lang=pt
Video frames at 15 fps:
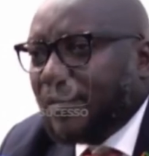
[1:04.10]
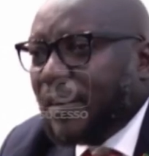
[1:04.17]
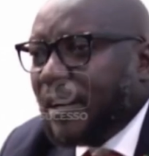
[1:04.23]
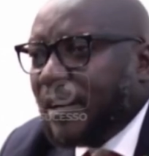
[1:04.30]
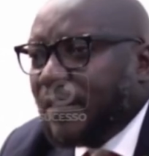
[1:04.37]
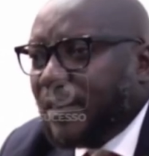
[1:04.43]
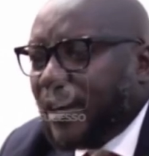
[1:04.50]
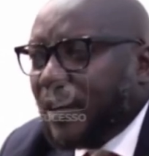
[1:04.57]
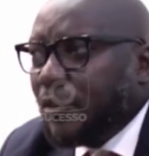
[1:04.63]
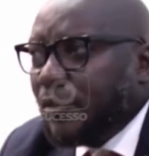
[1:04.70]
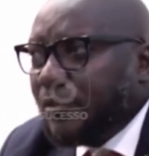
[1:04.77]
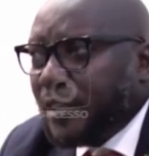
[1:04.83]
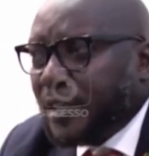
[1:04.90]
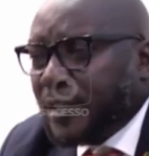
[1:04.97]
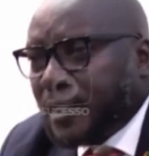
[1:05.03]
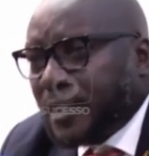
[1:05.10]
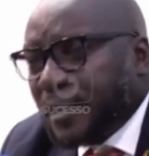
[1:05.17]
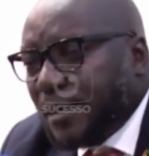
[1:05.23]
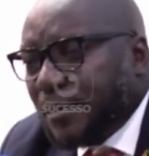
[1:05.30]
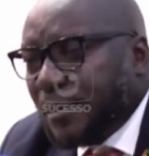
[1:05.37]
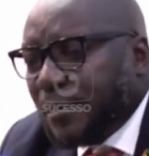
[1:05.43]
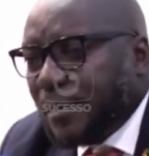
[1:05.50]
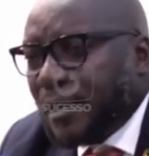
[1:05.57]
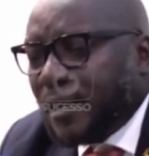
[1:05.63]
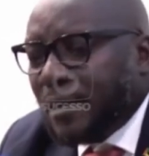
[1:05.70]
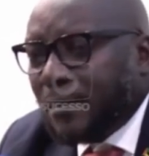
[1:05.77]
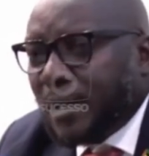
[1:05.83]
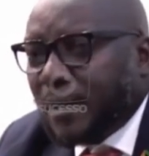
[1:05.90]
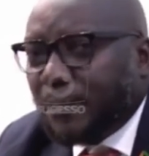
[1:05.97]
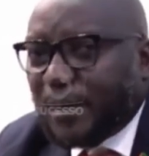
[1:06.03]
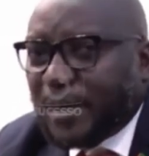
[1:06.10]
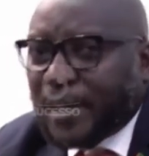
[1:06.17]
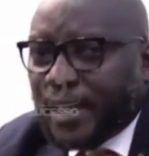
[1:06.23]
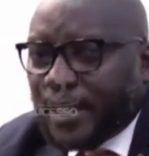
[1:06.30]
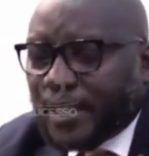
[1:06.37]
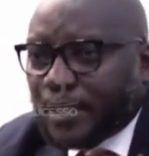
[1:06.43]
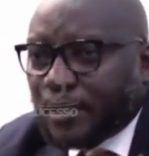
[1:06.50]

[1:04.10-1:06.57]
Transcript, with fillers: vai ouvir sim é uma, uma, uma graça.